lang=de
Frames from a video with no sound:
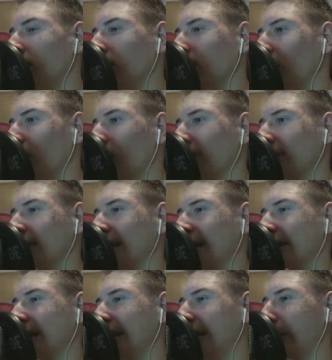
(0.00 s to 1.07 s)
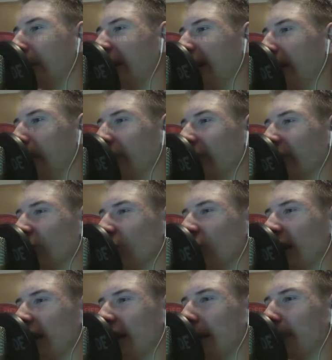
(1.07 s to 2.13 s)
So, Slatan Ibrahimovic,
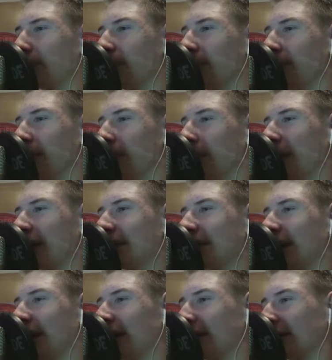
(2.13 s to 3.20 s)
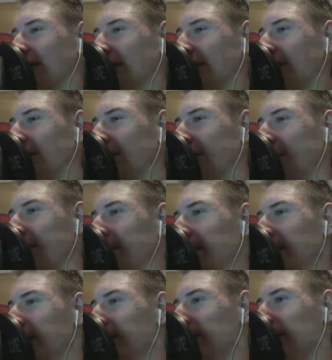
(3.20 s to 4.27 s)
der Captain, macht er es.
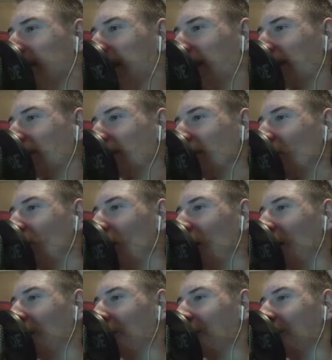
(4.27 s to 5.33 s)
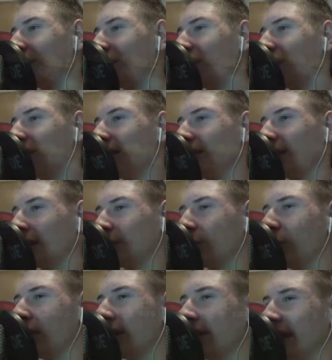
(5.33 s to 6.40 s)
Unser erstes Tor.
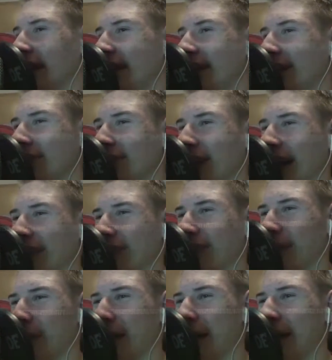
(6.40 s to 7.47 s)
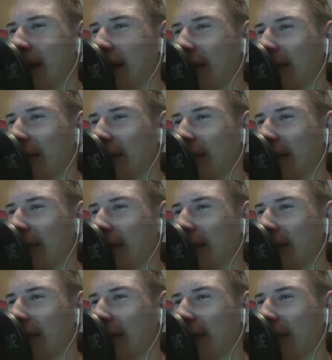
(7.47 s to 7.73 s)
Natürlich nicht, warten wir mal,